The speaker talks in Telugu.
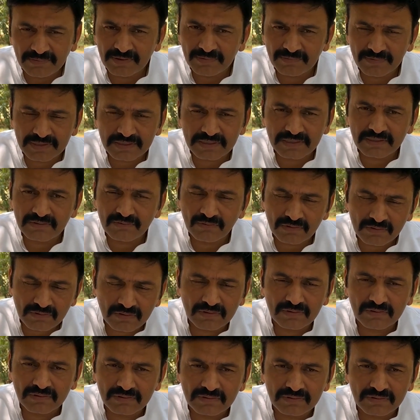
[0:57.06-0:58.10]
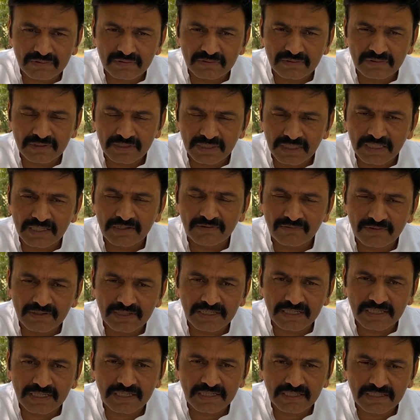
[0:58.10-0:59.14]
యాభై మందికి ఒక్కొక్కడు వెళ్ళి
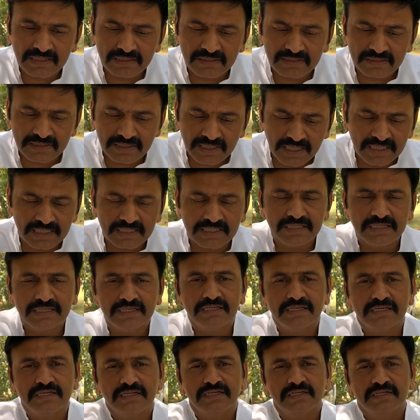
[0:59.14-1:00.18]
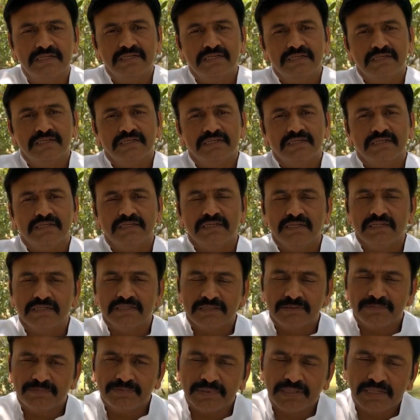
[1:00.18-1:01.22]
ఇవ్వలేడా దానికి
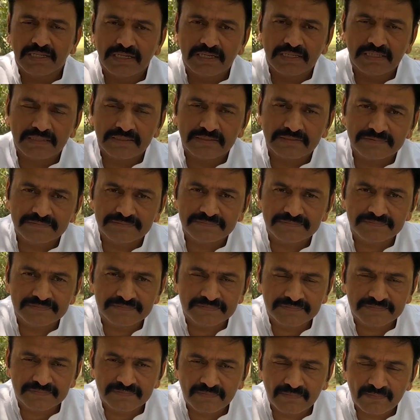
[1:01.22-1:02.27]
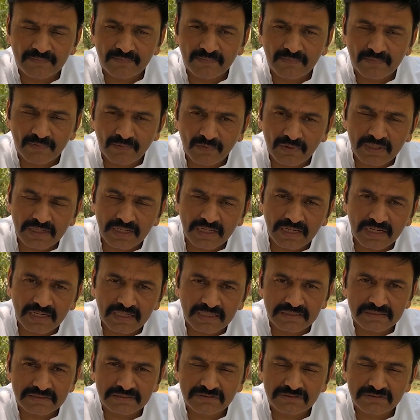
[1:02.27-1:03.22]
వీళ్ళు చెప్పిన ఒక